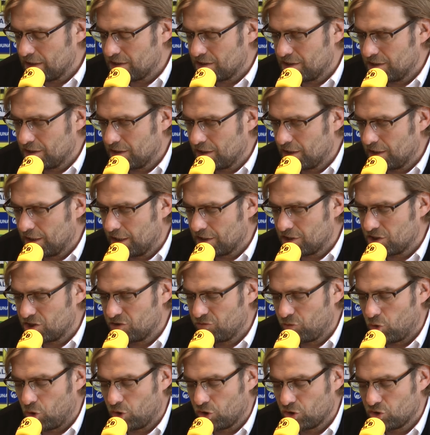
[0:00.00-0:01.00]
es sich in den
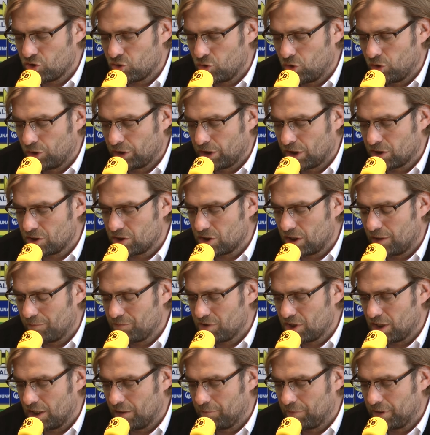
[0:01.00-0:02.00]
letzten Wochen so. Jetzt
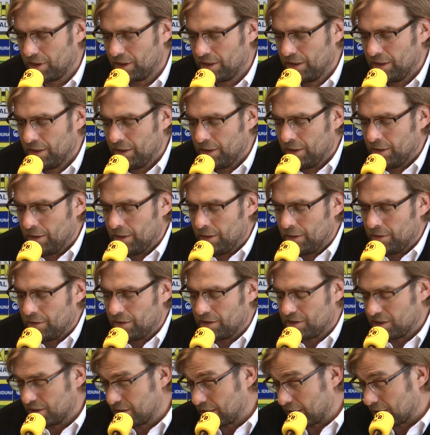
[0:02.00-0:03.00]
haben sie aber,
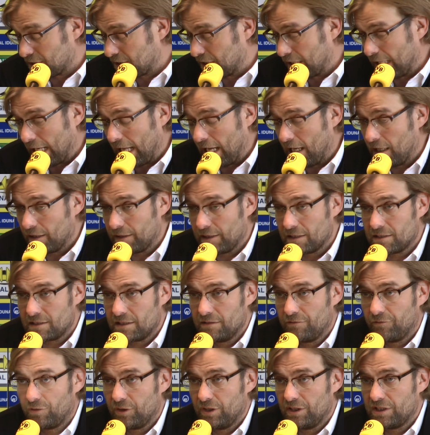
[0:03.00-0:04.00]
jetzt ist das klar, dass
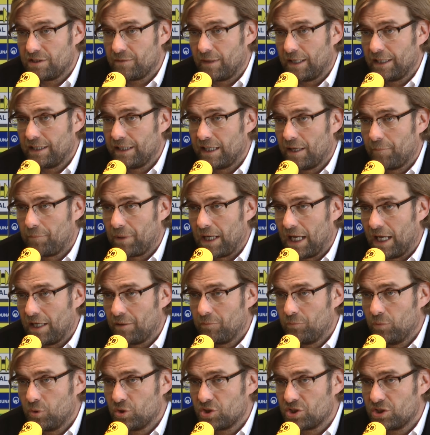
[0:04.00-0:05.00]
sie für die Zweitliga
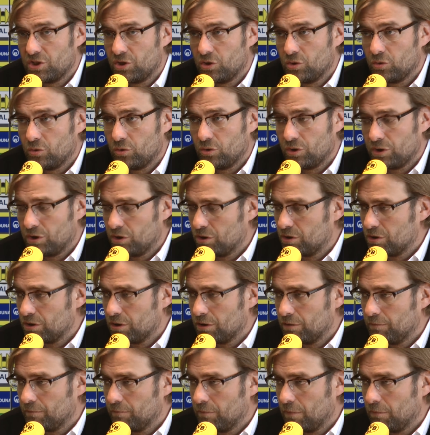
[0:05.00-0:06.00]
planen müssen und
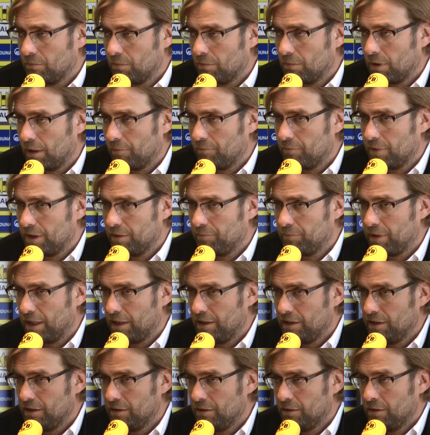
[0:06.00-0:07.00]
ähm, haben in
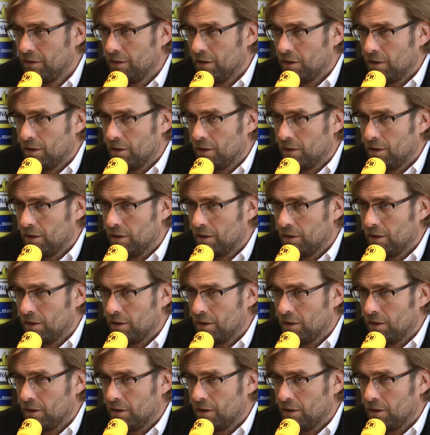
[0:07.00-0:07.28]
Berlin